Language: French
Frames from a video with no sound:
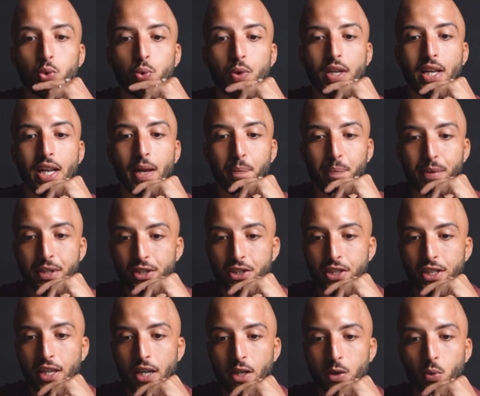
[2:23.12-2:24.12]
tu es la bitch
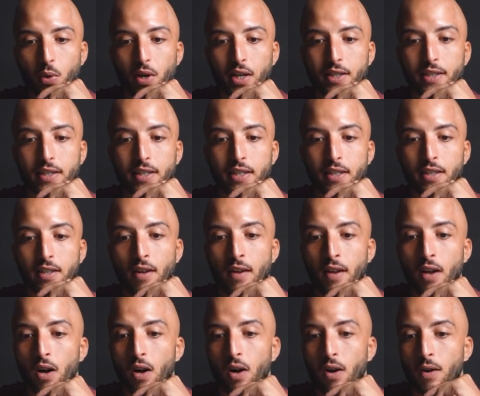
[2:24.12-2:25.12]
qui est en toi, qui
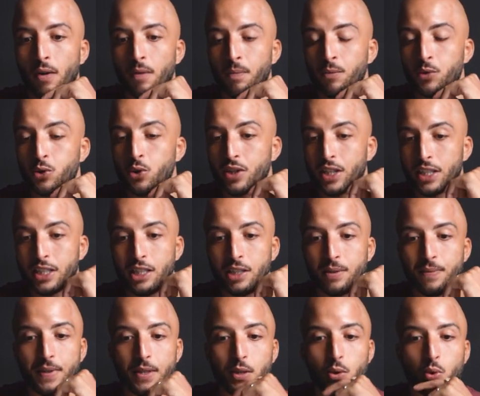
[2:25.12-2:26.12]
euh, se
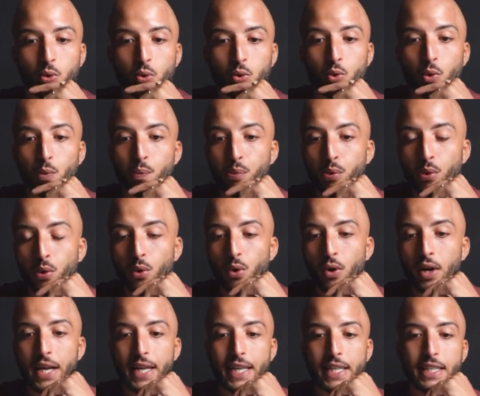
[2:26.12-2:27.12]
satisfait de, peu,
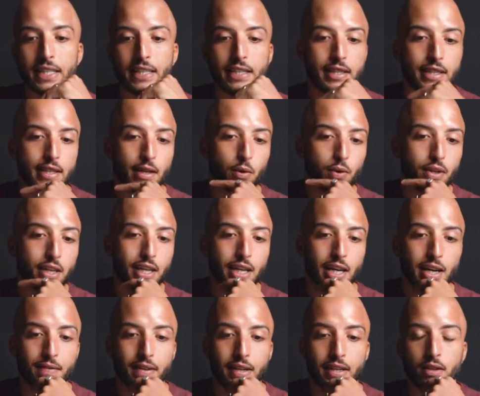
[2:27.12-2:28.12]
qui est ok
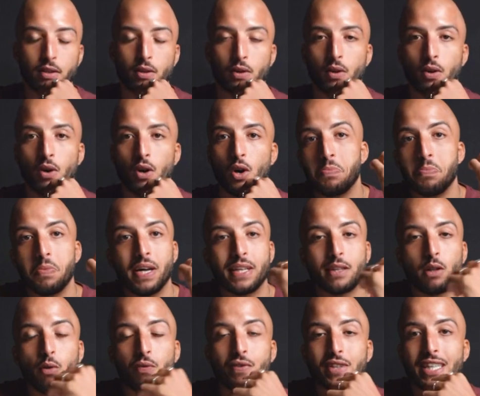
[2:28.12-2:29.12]
avec euh, bah,
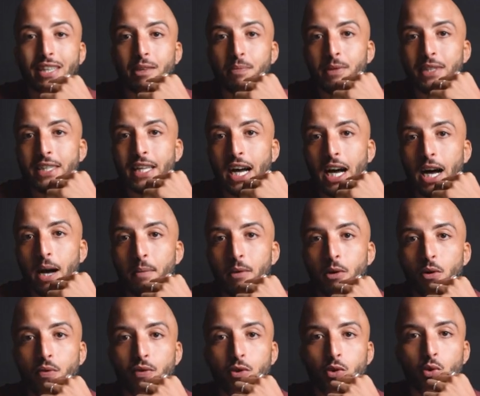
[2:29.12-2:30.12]
le fait d'être misérable et
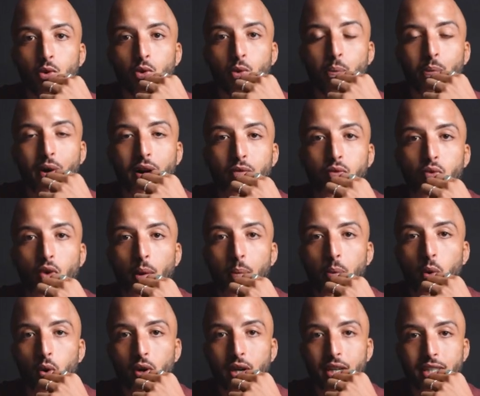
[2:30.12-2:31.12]
le fait de ne pas vouloir
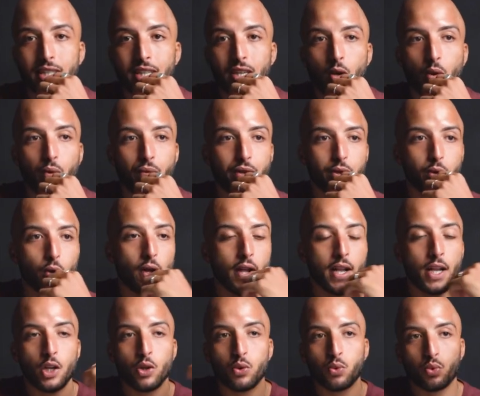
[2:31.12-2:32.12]
progresser, le fait de
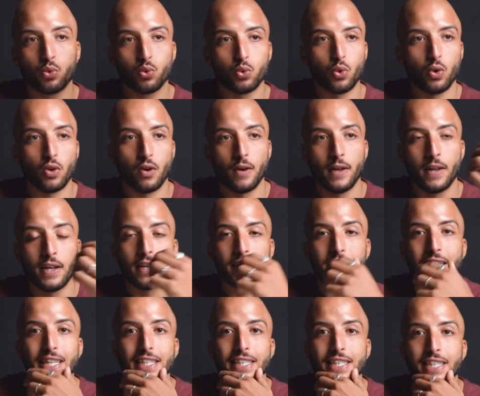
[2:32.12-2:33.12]
toujours
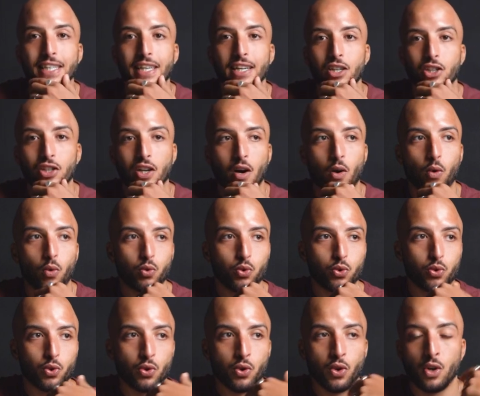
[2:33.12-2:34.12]
critiquer les gens au
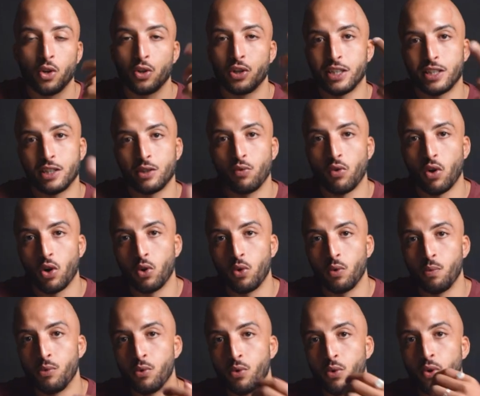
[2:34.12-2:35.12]
lieu d'essayer de, voir le
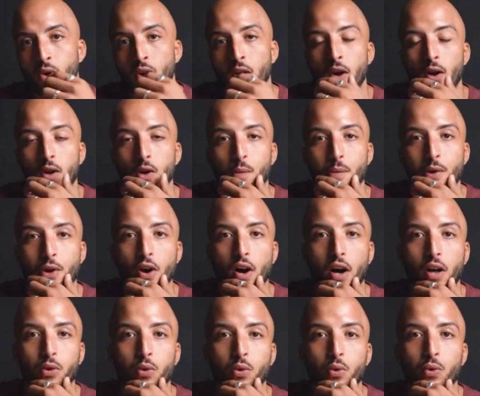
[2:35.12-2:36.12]
mieux, le meilleur
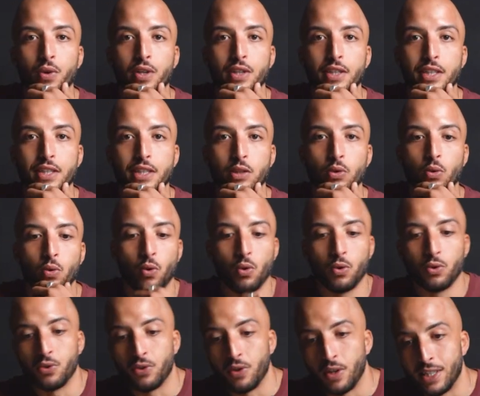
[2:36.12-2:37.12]
en eux et d'essayer de,
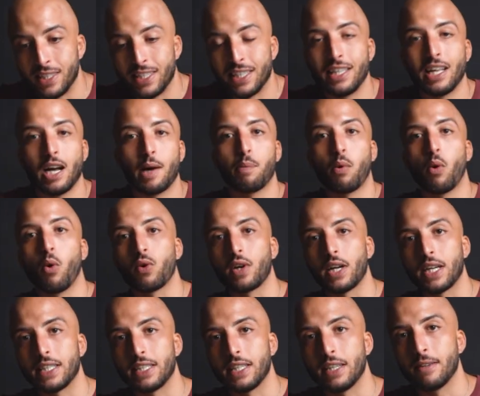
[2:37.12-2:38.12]
les aider à
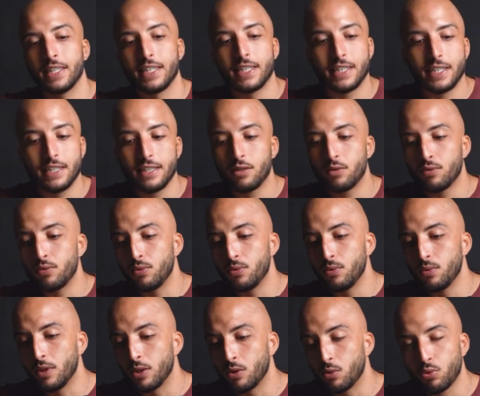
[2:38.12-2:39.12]
progresser. Si
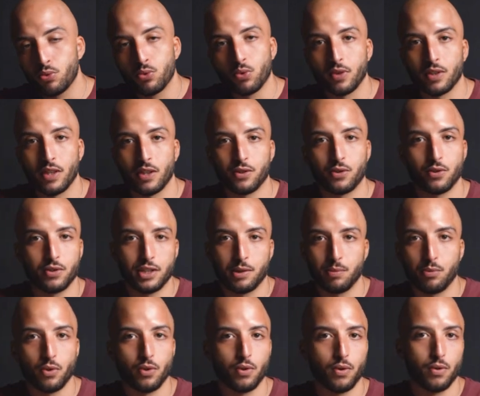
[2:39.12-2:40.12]
tu es toujours dans ce type
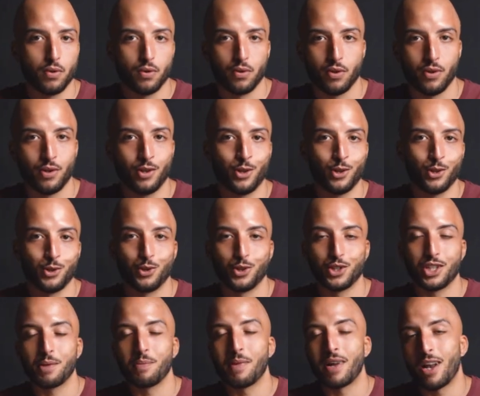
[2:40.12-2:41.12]
de,
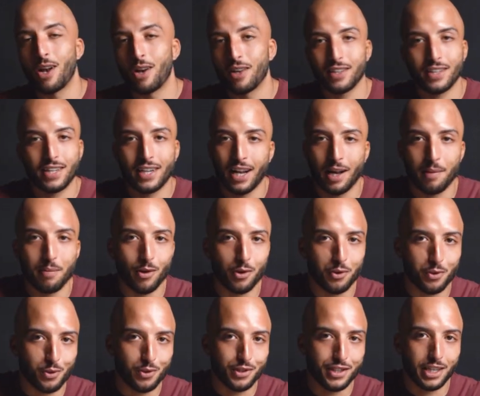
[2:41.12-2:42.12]
schéma-là, clairement
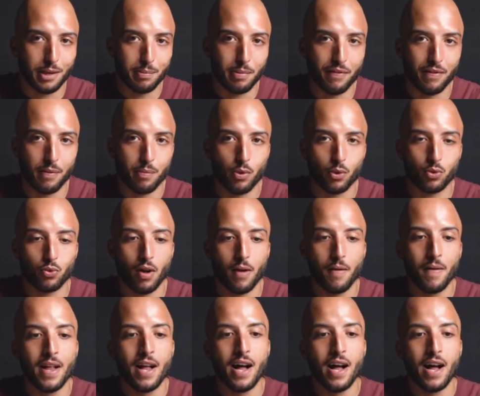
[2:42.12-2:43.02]
le closing n'est pas fait pour toi.